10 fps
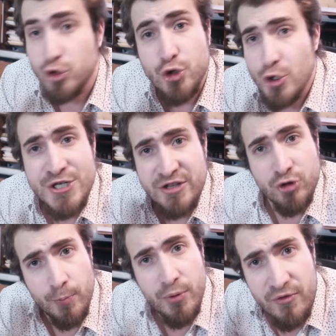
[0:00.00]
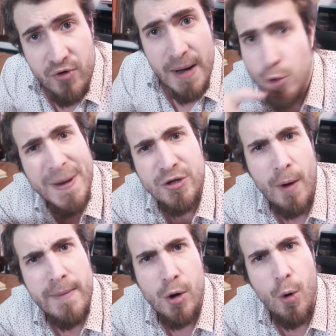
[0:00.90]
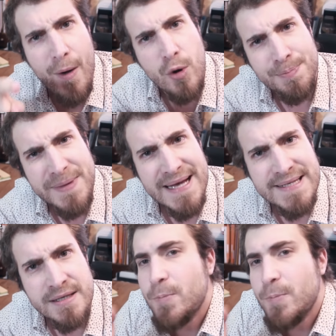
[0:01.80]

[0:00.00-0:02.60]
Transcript: Donc je rejette ton pourvoi, tu payes 3000 euros à une Pièce,